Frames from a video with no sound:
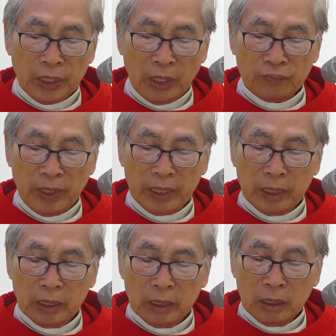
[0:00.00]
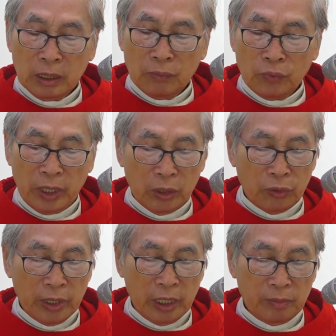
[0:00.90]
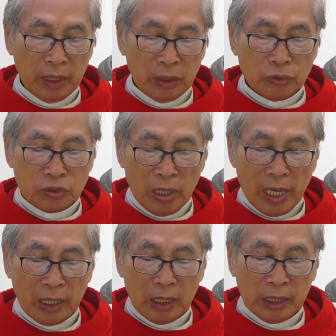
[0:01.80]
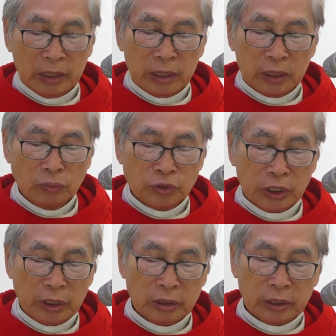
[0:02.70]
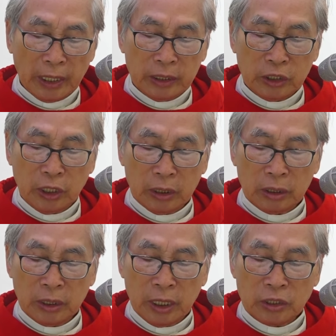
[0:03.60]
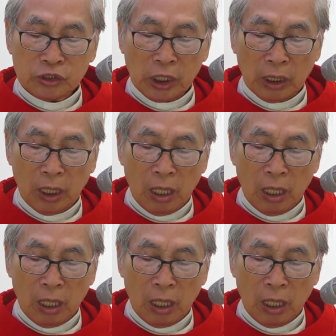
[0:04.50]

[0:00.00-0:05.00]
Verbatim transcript: Thật vậy, vua Herode biết ông Gioan là người công chính thánh thiện nên sợ